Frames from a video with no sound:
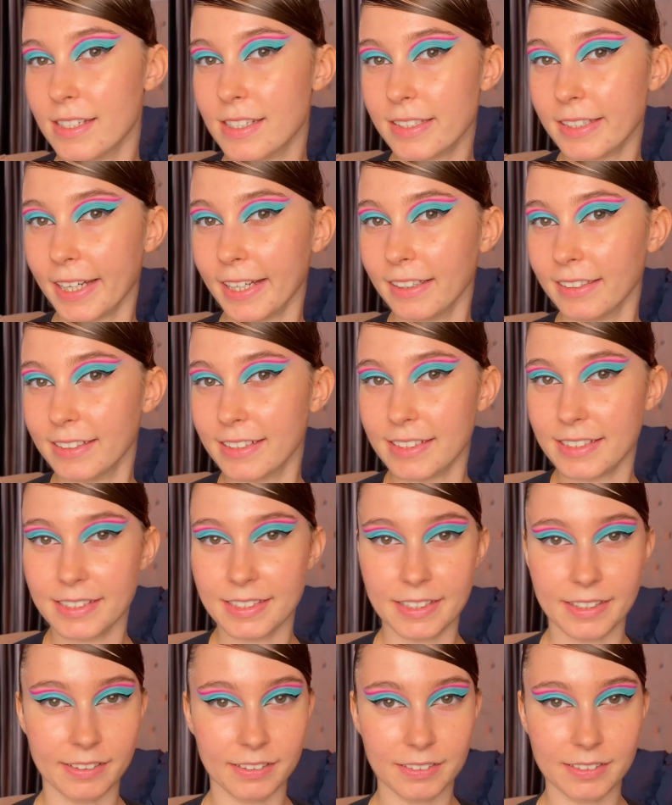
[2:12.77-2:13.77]
Стрелки
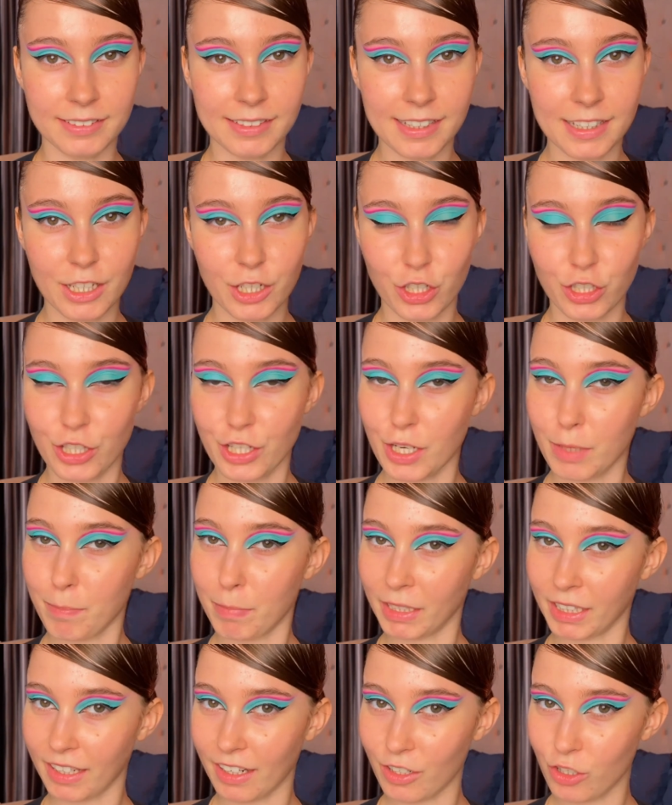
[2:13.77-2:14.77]
сделаны, конечно, у них
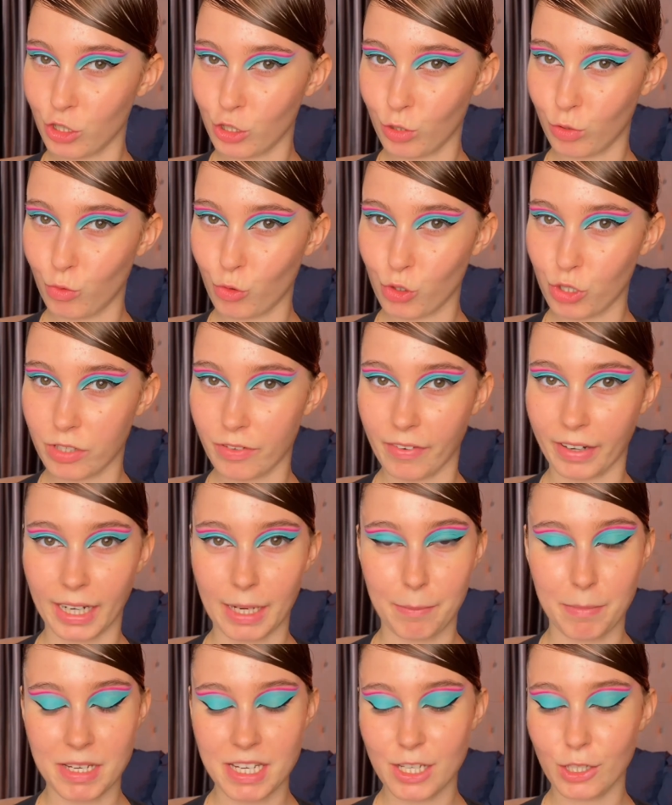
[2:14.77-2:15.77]
потрачена куча
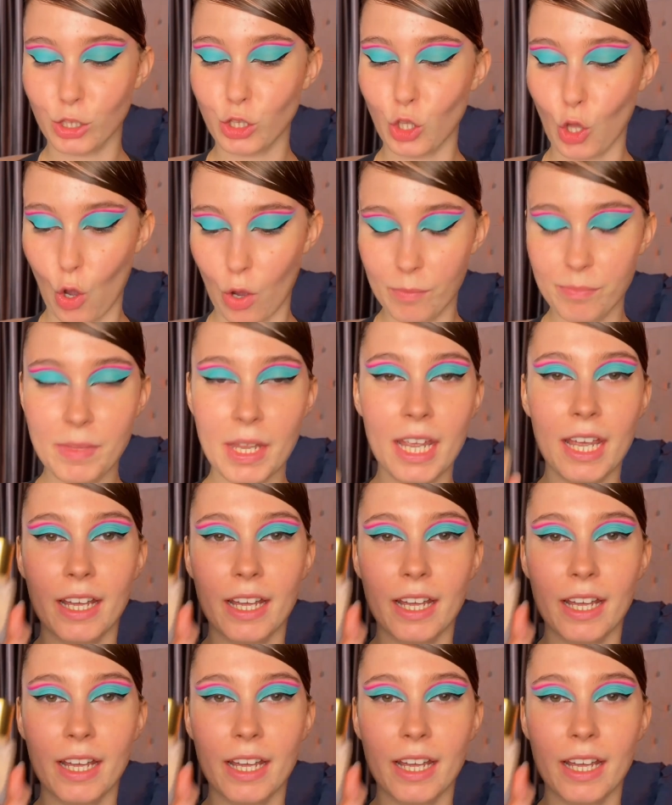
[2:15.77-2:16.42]
времени, но